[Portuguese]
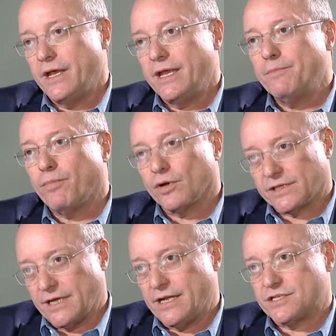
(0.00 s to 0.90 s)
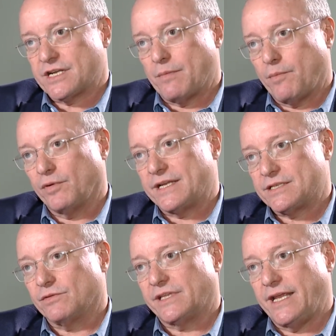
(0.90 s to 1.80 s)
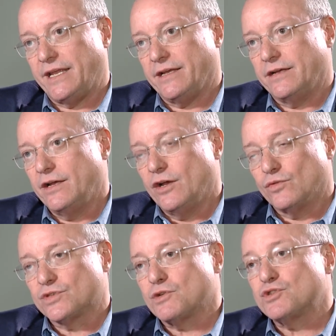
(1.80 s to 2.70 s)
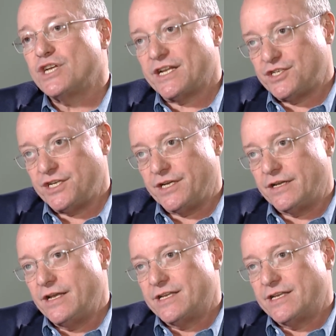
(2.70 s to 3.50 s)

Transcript: importantes que a população tenha no seu dia a dia.